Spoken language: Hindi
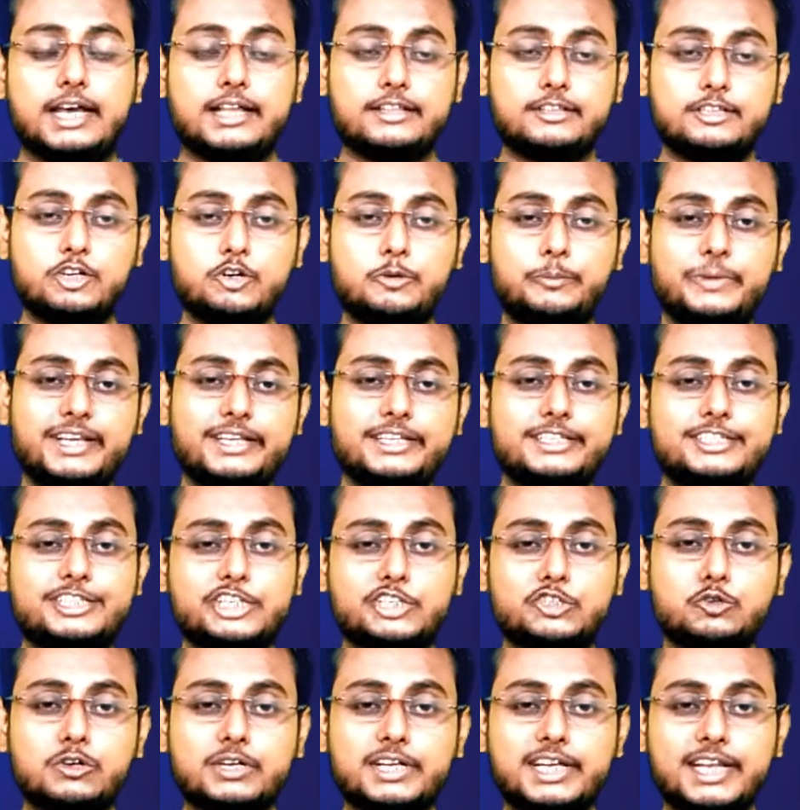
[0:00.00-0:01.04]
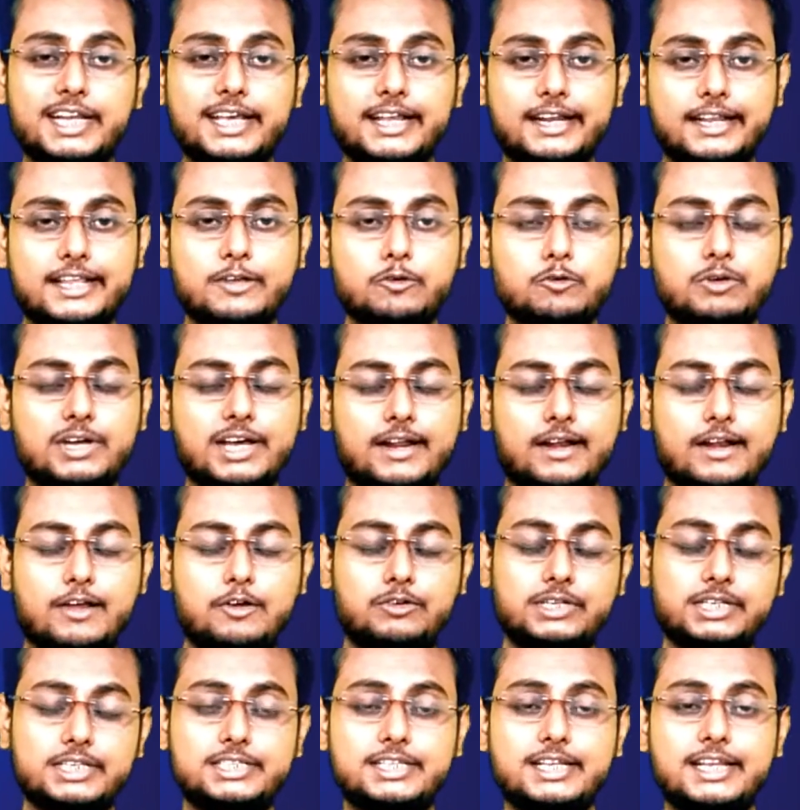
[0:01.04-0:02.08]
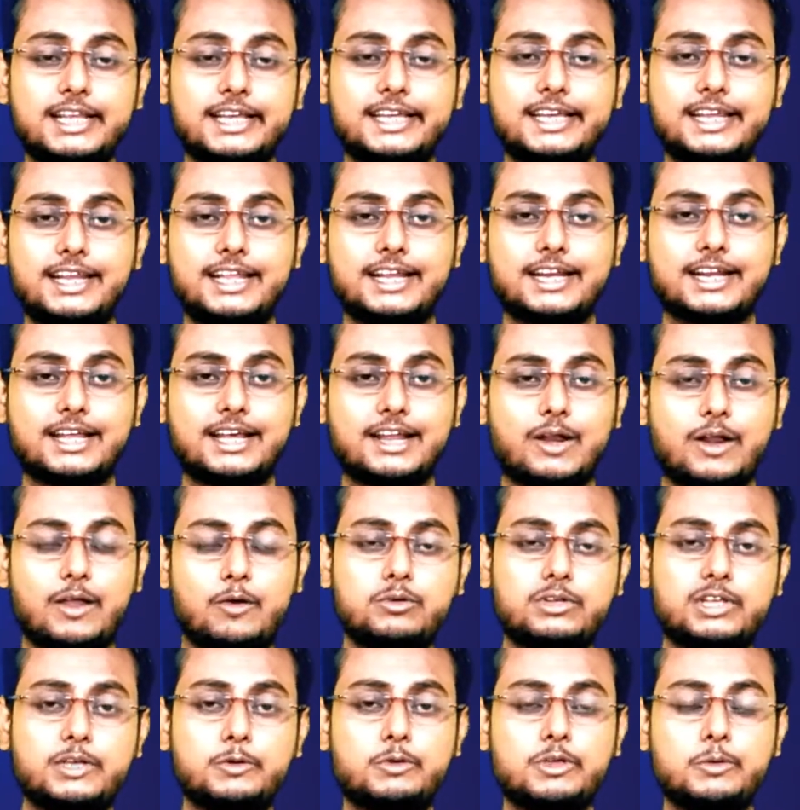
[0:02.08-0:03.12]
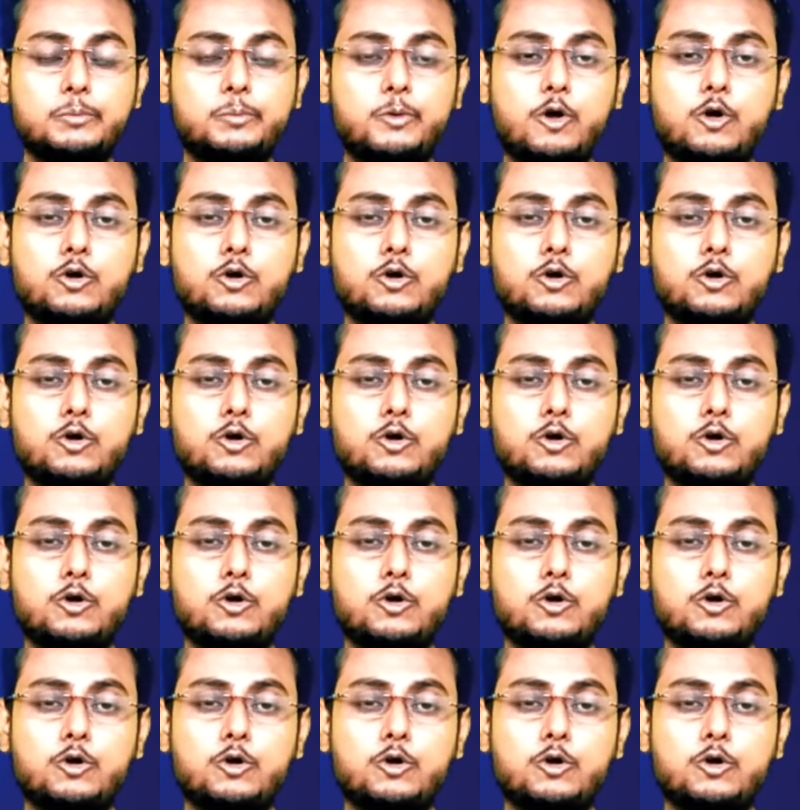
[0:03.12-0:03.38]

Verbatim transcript: जानते हो मैं इस चीज को क्लियर क्यों कर रहा हूँ इसलिए क्लियर कर रहा हूँ क्योंकि